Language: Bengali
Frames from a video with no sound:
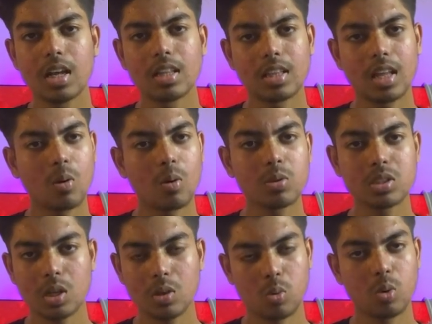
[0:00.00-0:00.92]
তার
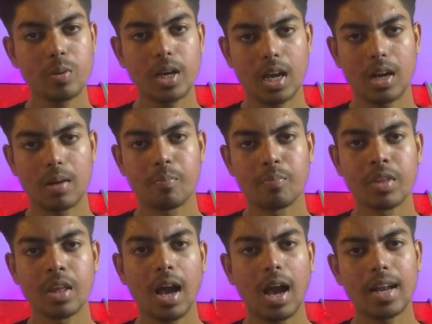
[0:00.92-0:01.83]
অবস্থা খুবই খারাপ
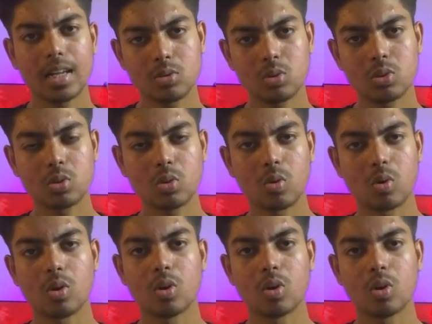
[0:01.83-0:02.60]
আর একজন চোর